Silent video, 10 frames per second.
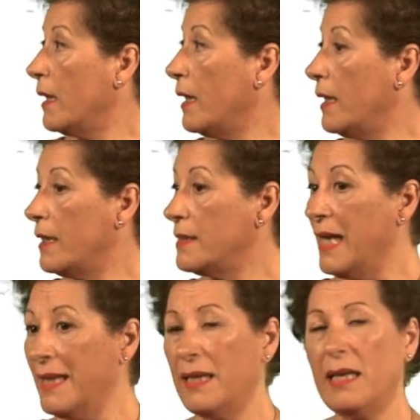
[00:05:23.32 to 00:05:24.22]
Eh,
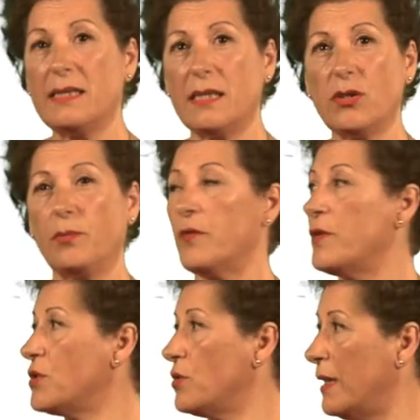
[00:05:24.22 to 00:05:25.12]
ya en el ejercicio
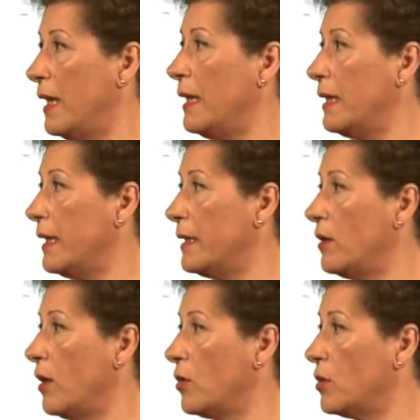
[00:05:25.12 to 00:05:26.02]
profesional el
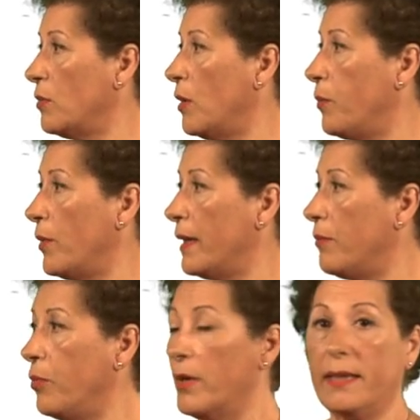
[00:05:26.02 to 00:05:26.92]
ingeniero agrónomo pues
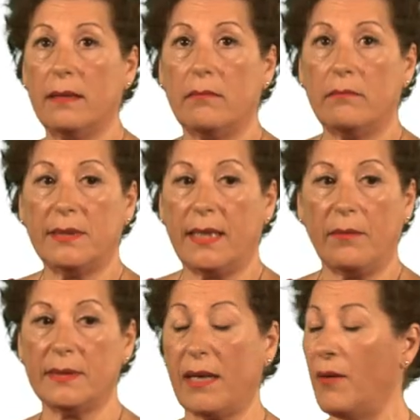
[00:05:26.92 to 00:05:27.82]
puede
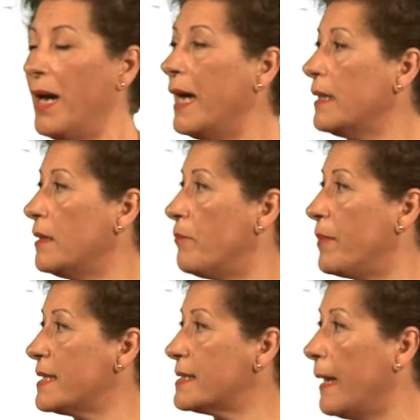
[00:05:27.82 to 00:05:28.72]
trabajar en
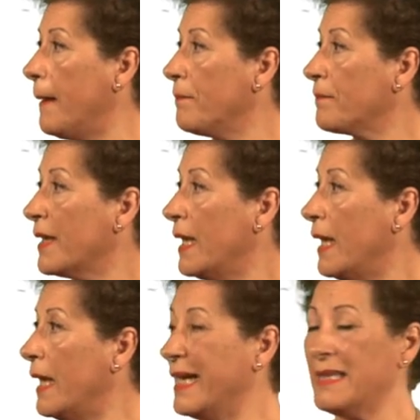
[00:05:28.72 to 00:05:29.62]
empresas
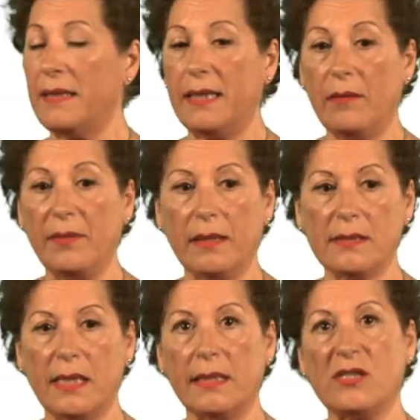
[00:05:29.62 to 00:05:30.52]
eh, ganaderas,
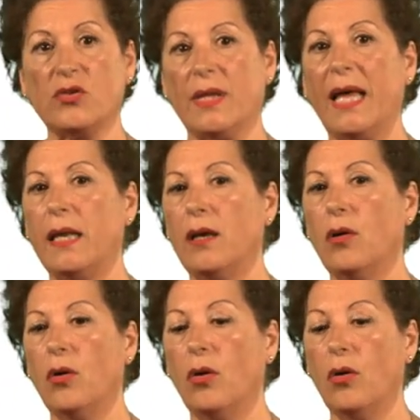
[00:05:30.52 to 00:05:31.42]
bien sean nacionales
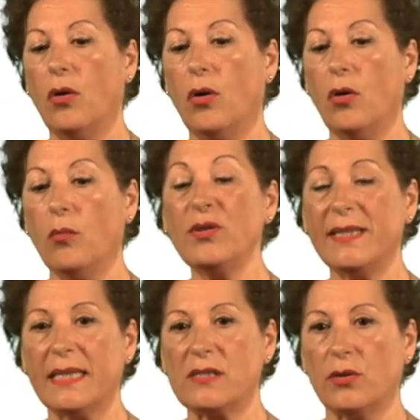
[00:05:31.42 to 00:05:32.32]
o,
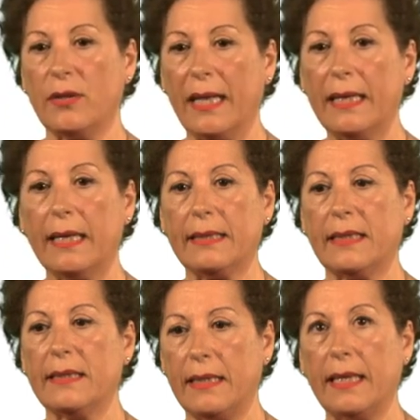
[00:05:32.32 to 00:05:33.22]
multinacionales, que
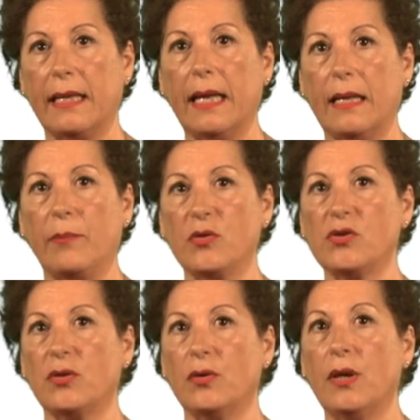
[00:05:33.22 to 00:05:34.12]
están dedicadas a la
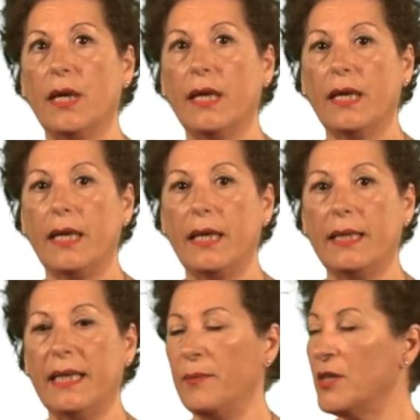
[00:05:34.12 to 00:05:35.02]
producción
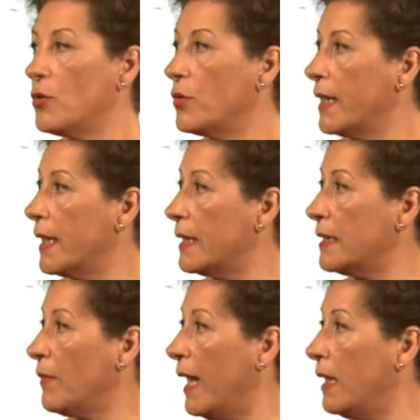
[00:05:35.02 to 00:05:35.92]
eh, de alimentos de origen
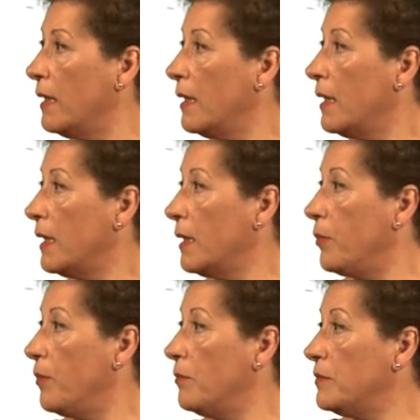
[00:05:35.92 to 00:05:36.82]
animal y
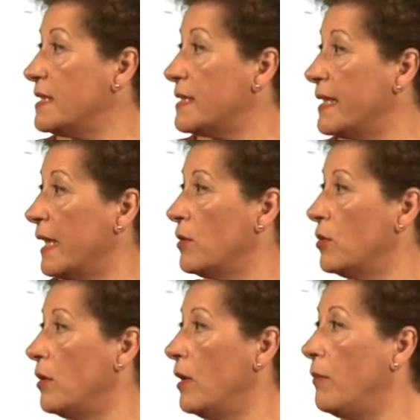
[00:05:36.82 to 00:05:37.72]
mm,
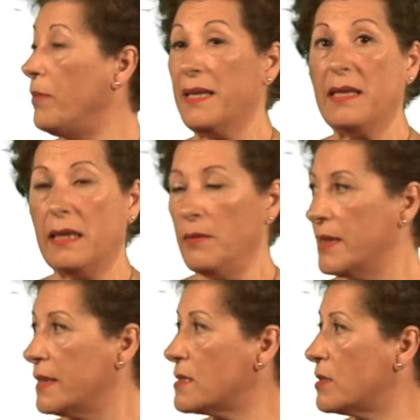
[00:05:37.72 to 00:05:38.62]
diseñando eh, planes de
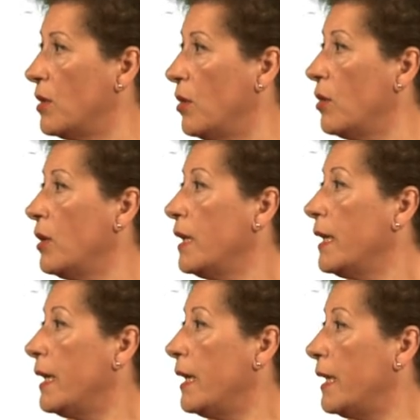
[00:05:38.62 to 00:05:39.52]
alimentación,
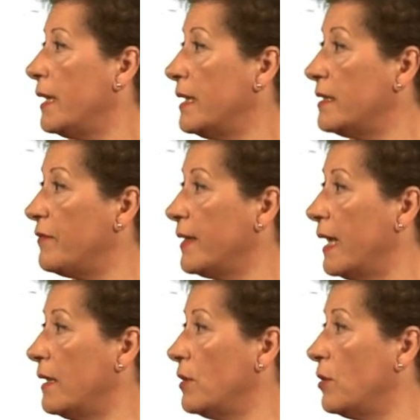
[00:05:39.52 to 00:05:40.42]

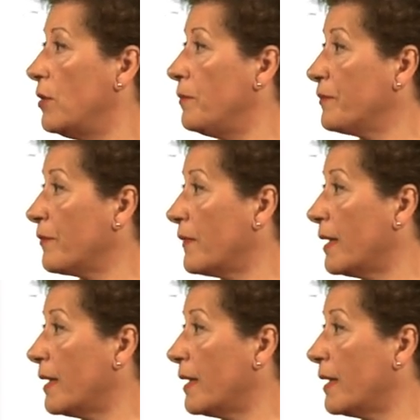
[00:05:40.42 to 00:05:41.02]
identificando mm,